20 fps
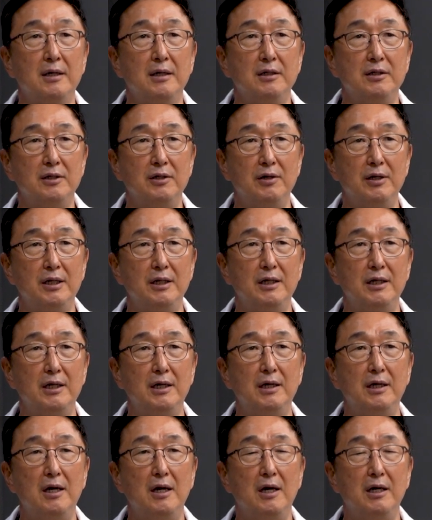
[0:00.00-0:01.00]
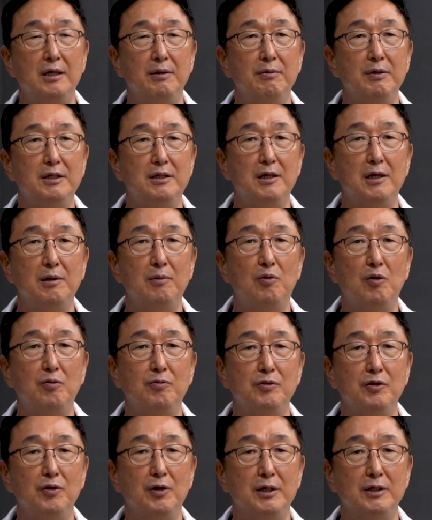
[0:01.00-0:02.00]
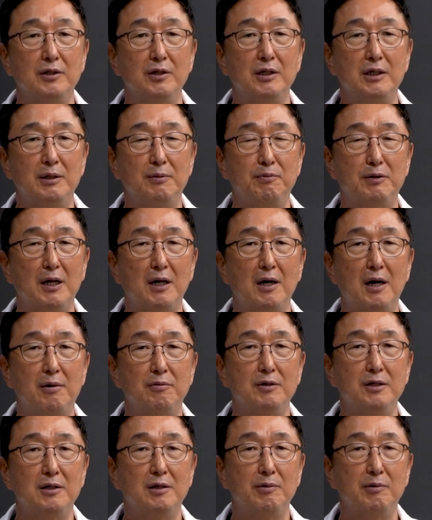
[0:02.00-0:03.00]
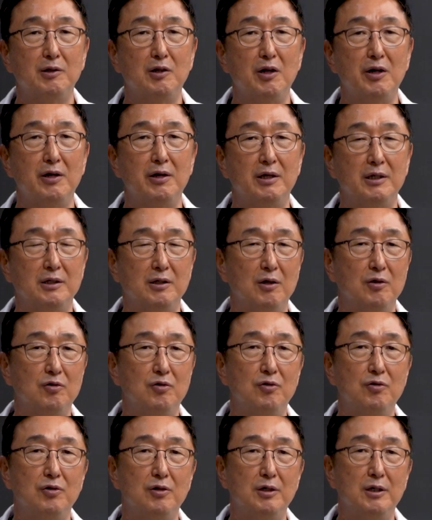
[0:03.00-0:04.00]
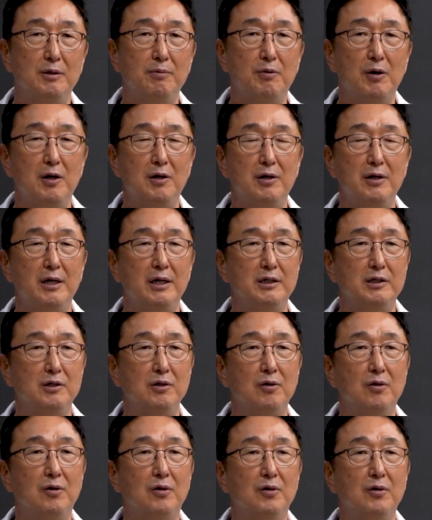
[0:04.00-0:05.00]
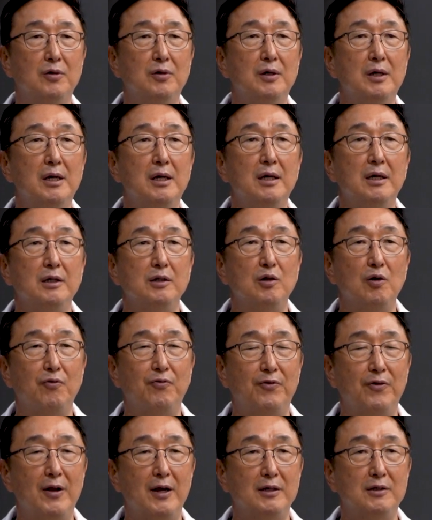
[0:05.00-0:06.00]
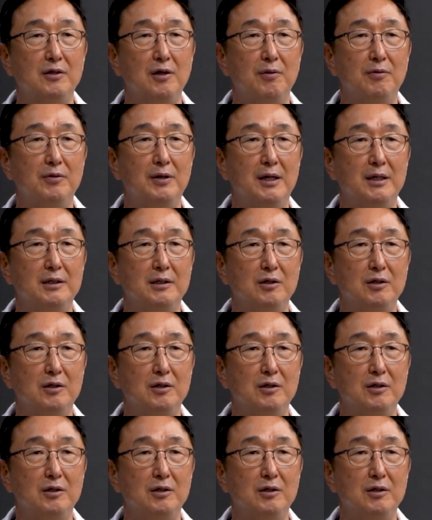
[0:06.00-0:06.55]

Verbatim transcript: 3D 이미지를 봄으로 해서 입체감을 극대화해서 수술이 편리해지고 또 플렉서블한